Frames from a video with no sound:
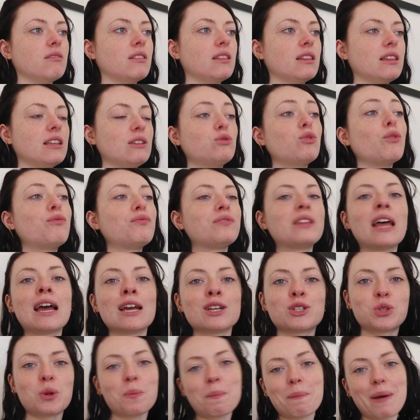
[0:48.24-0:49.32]
des
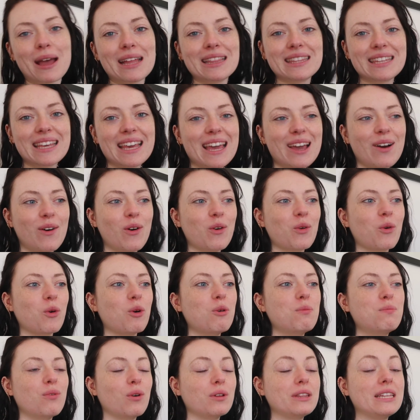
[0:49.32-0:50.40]
sauvetages de paniers en gros
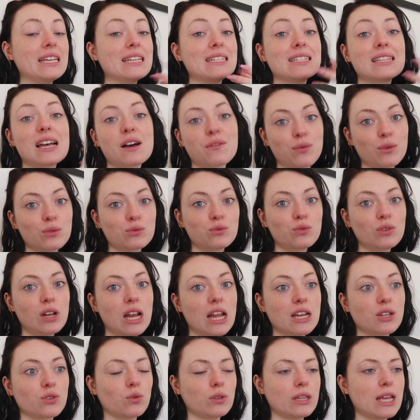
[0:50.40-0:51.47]
pour des invendus de
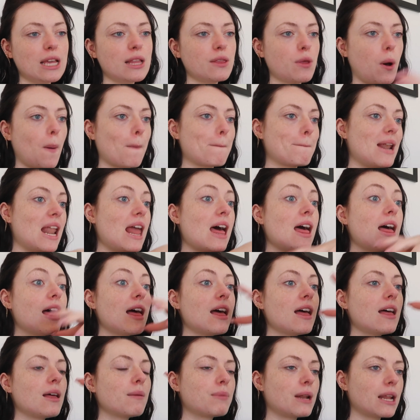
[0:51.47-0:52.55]
la journée dans plein
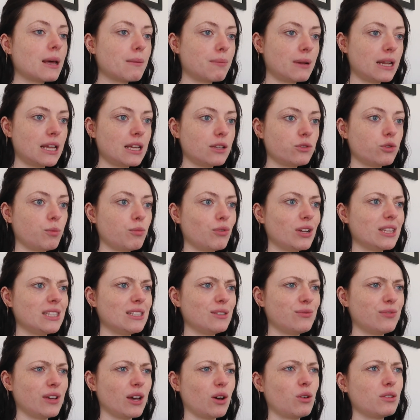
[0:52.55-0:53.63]
plein plein de boîtes
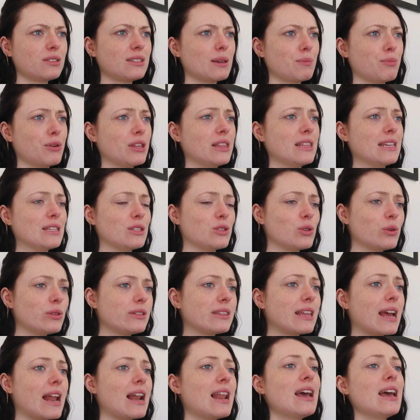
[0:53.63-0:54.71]
différentes ça peut être des
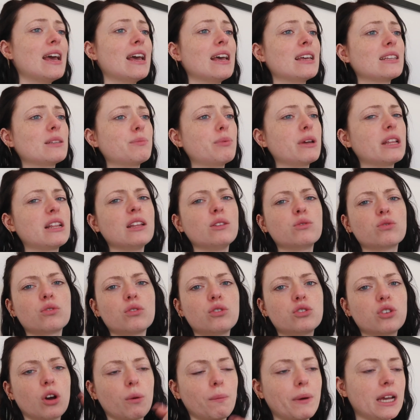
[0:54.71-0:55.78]
hôtels, ça peut être les trucs
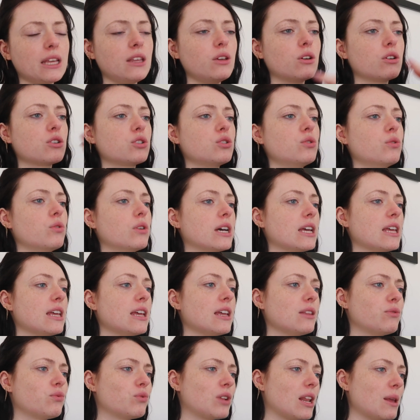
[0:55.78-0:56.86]
genre brioche
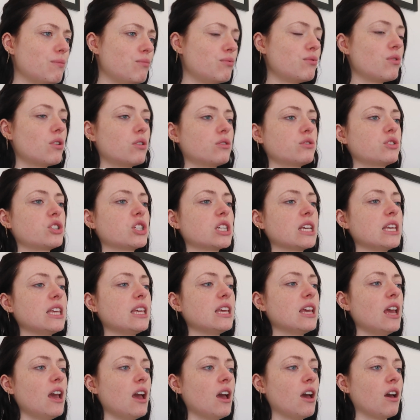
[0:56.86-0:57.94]
dorée, toutes les
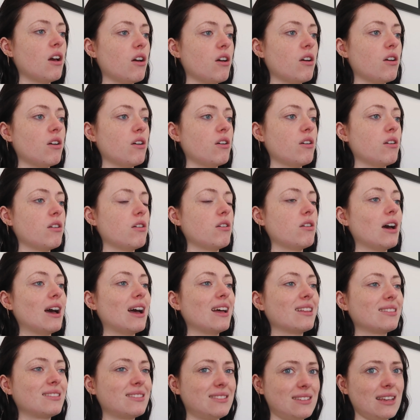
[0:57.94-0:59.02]
boulangeries euh,
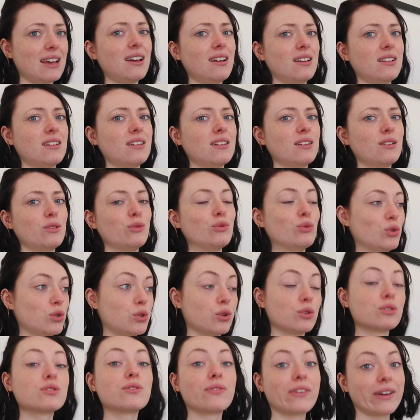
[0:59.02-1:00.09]
un tas de choses